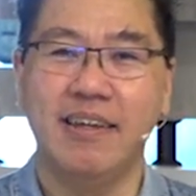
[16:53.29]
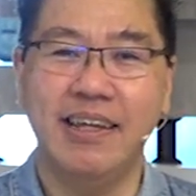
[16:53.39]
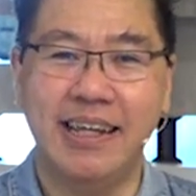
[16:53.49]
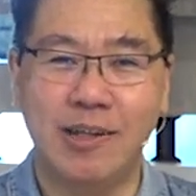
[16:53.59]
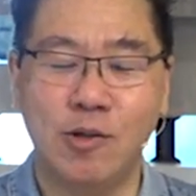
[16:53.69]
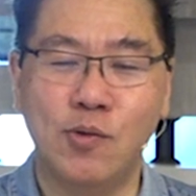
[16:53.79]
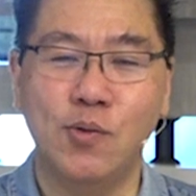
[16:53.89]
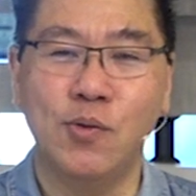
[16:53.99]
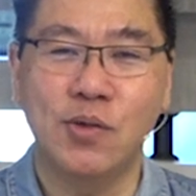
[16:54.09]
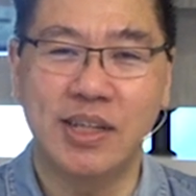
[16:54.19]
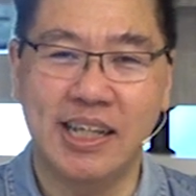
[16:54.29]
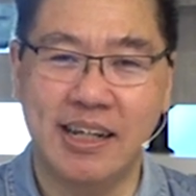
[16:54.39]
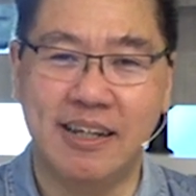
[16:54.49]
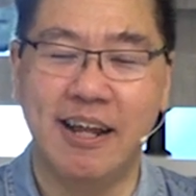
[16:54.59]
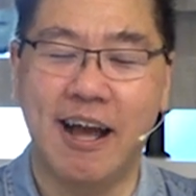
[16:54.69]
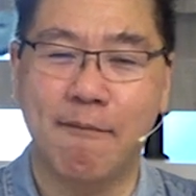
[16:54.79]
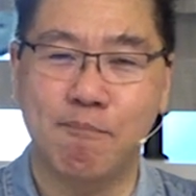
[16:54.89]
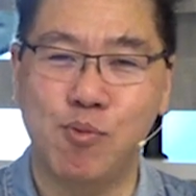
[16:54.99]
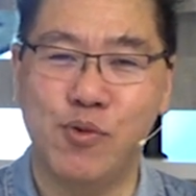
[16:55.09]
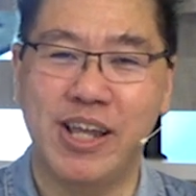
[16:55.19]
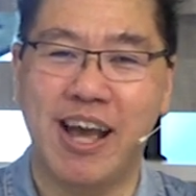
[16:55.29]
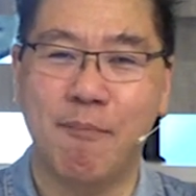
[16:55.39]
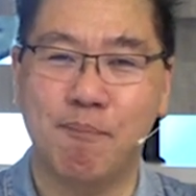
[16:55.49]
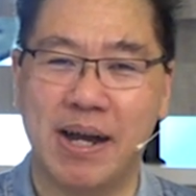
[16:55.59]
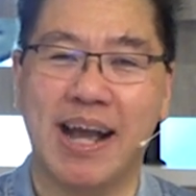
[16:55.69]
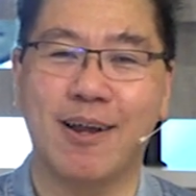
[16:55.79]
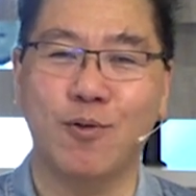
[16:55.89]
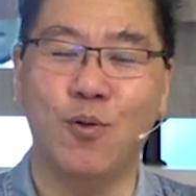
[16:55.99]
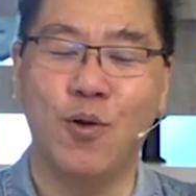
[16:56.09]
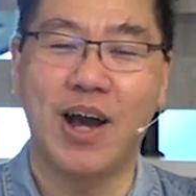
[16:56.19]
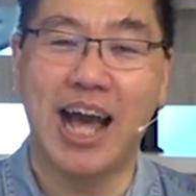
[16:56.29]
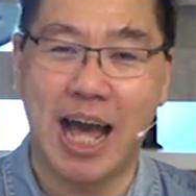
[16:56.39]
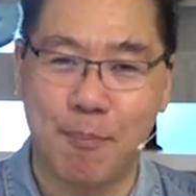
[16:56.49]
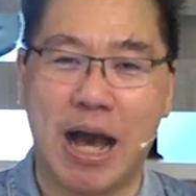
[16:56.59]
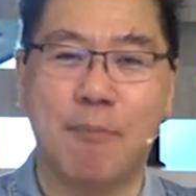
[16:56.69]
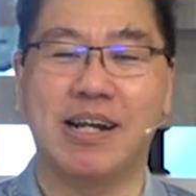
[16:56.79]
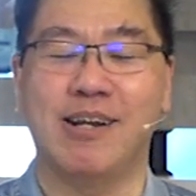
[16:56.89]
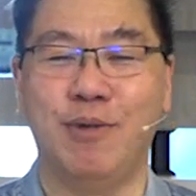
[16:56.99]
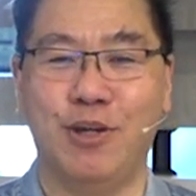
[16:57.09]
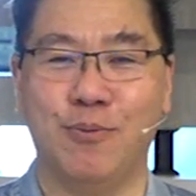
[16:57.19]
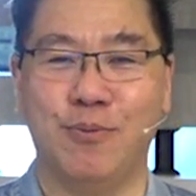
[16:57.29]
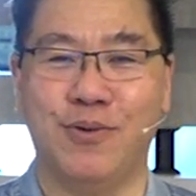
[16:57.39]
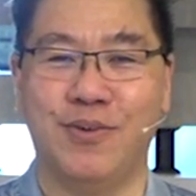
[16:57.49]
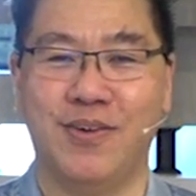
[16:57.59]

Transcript: itu tidak punya pengaruh apa-apa dalam hidupmu.